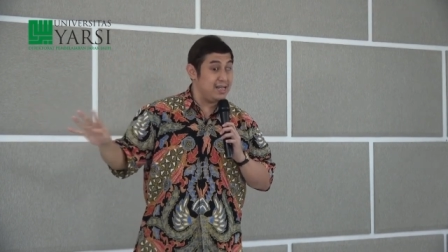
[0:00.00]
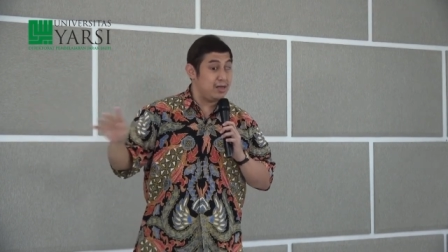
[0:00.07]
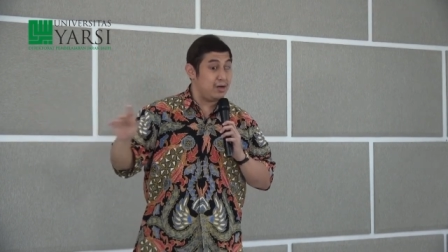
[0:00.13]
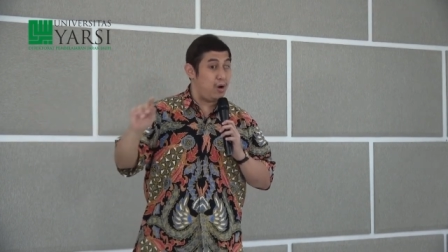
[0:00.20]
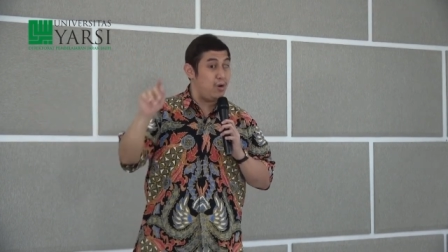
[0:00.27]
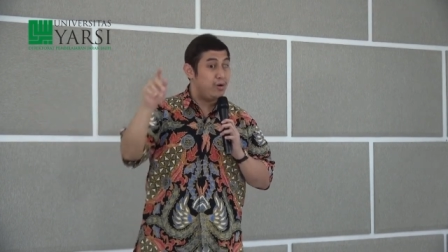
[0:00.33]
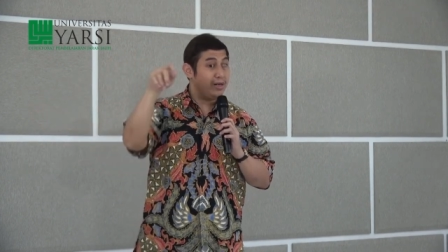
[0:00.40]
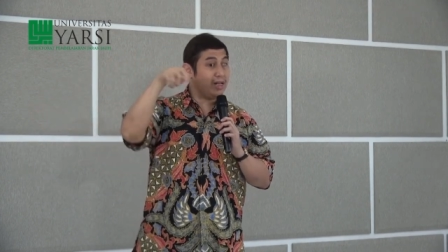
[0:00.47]

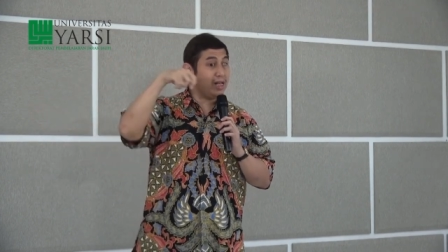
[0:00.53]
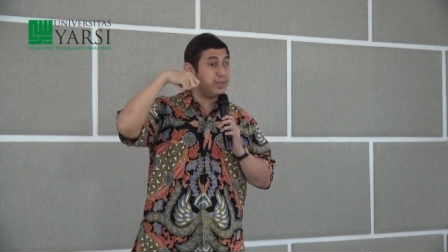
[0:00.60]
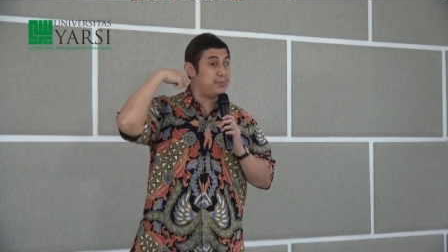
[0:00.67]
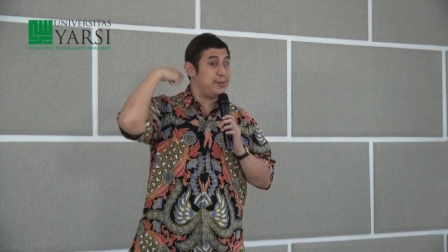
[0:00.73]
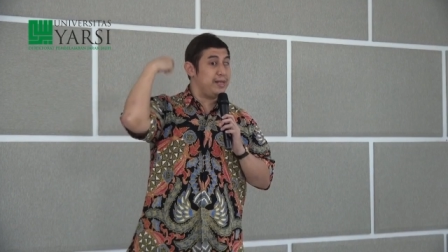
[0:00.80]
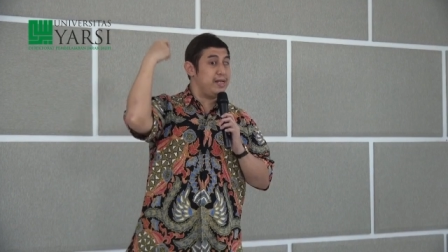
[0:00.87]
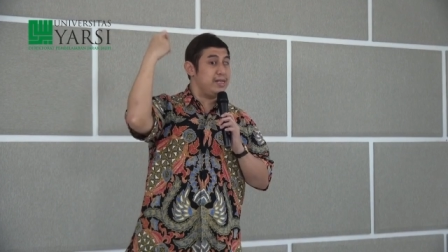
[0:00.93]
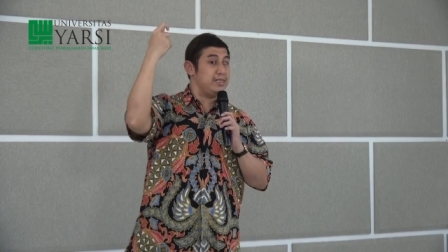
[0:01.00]
Concrete
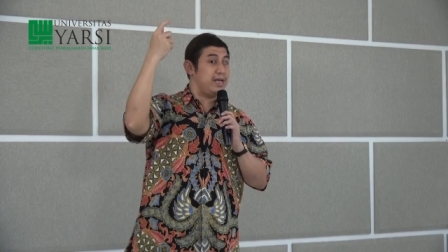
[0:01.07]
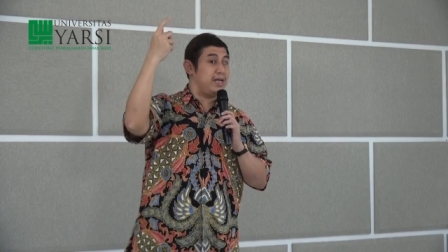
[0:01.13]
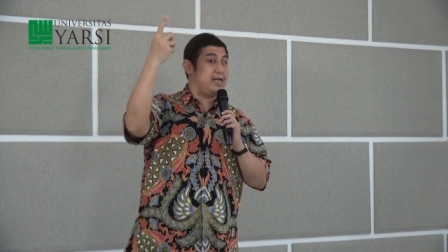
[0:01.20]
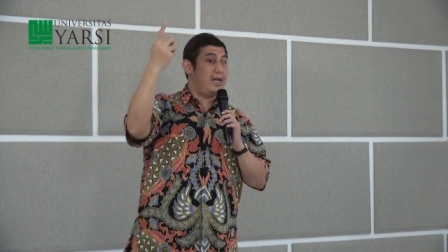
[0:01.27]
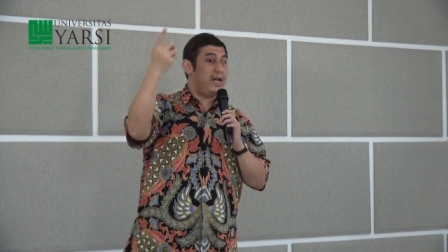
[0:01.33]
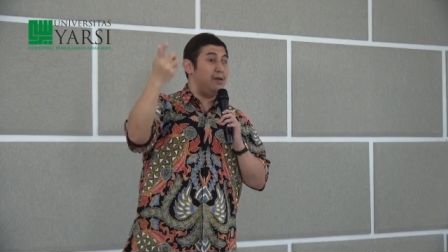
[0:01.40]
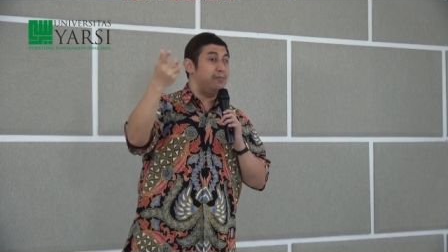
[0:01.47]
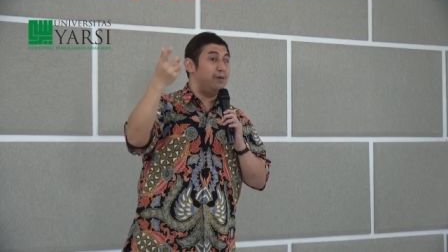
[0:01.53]
experience
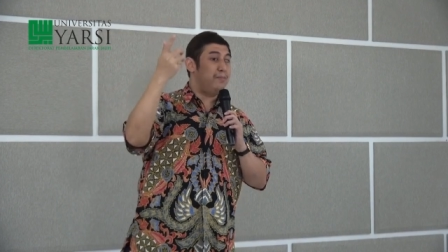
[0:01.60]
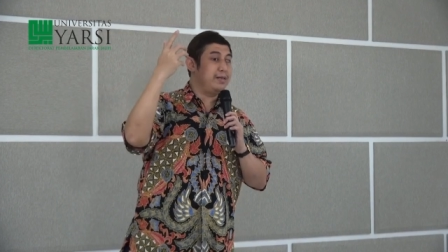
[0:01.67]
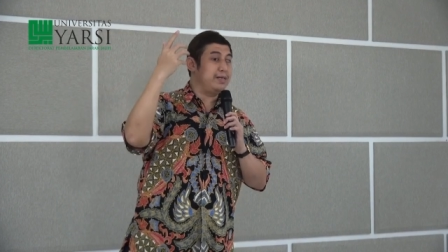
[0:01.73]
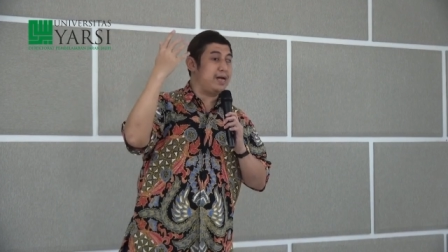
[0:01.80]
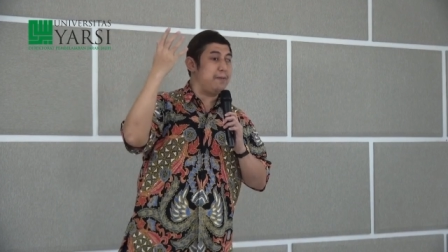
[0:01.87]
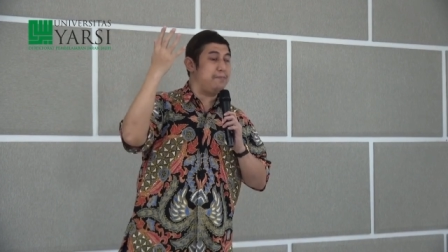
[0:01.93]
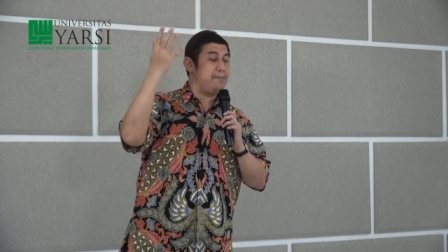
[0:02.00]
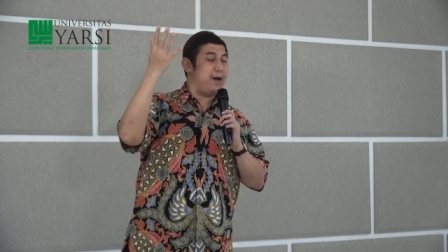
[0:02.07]
adalah
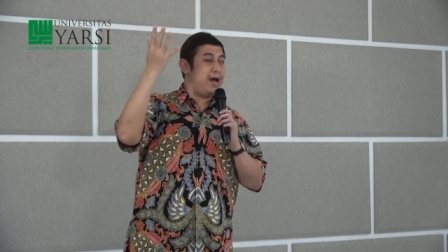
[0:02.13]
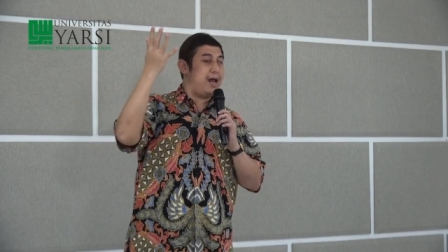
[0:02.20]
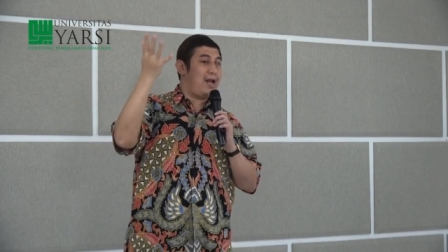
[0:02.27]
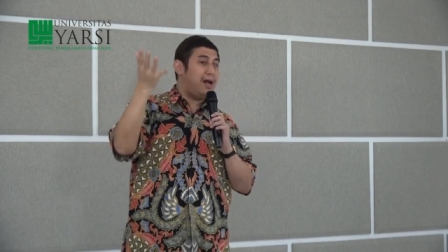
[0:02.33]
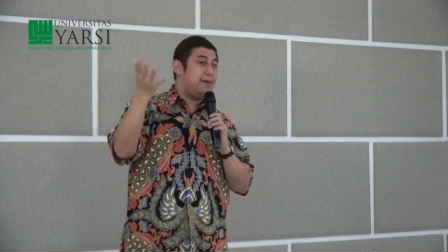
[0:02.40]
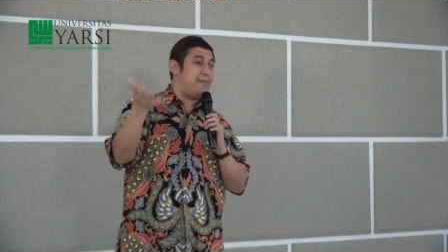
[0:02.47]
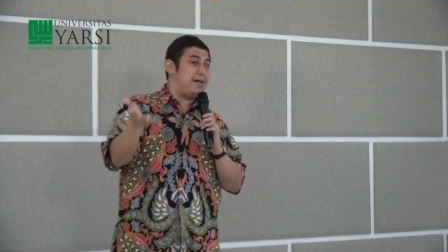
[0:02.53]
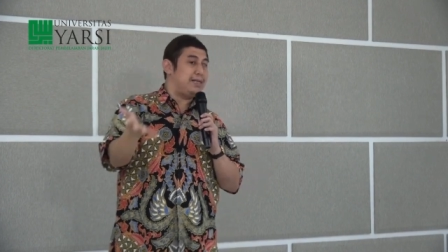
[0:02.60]
memberikan
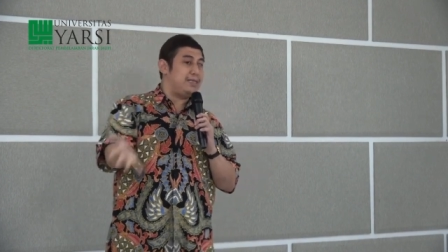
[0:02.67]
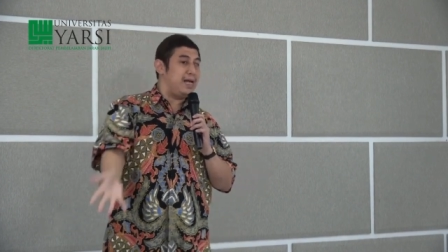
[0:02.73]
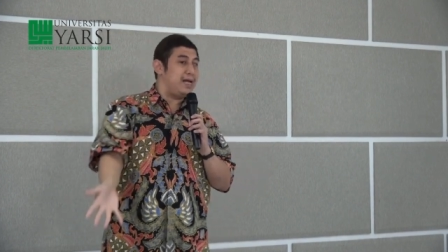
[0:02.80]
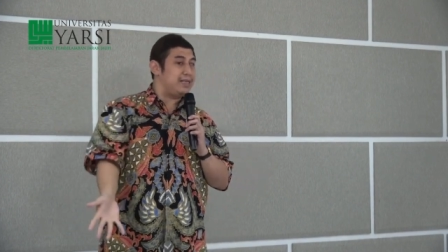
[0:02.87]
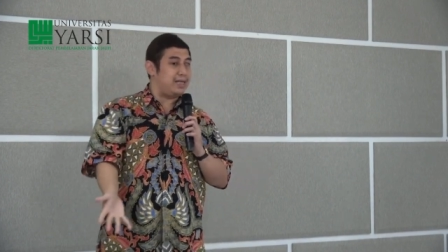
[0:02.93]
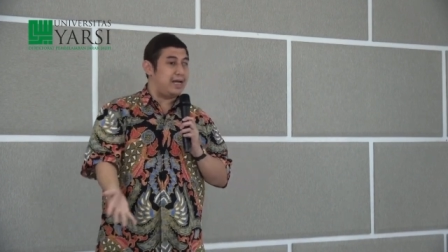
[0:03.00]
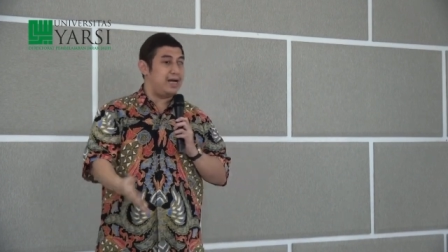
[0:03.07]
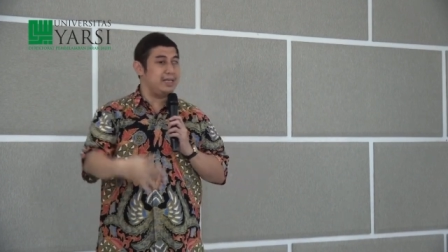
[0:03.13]
pengalaman
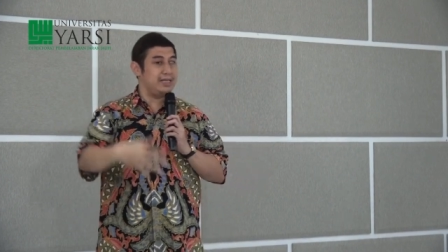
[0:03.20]
nyata